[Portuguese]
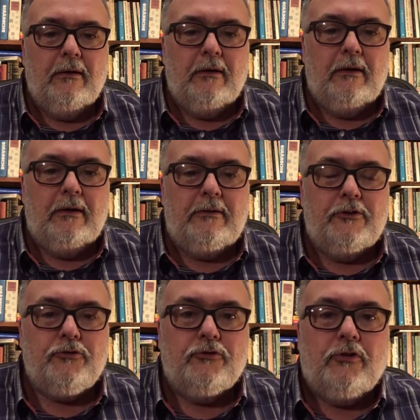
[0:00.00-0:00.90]
é,
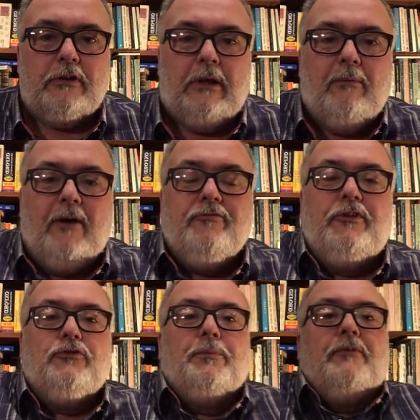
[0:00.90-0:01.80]
deixa eu só dar um
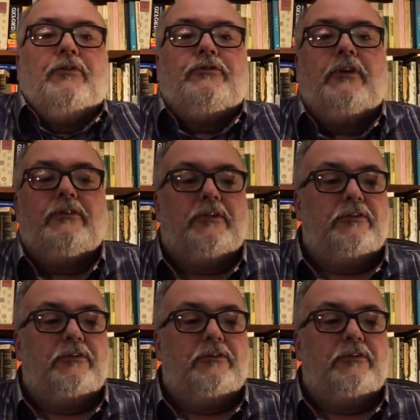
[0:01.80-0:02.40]
aviso para vocês